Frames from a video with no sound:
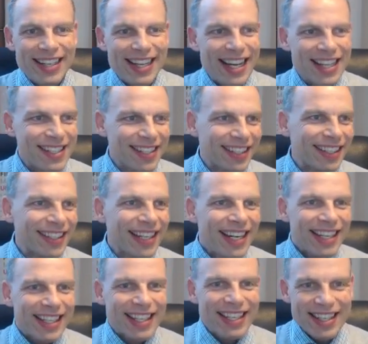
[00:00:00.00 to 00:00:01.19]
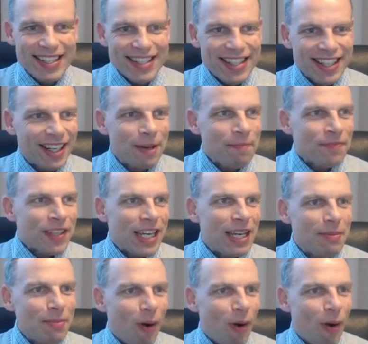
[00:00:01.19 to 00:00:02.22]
Gestern ging es ja im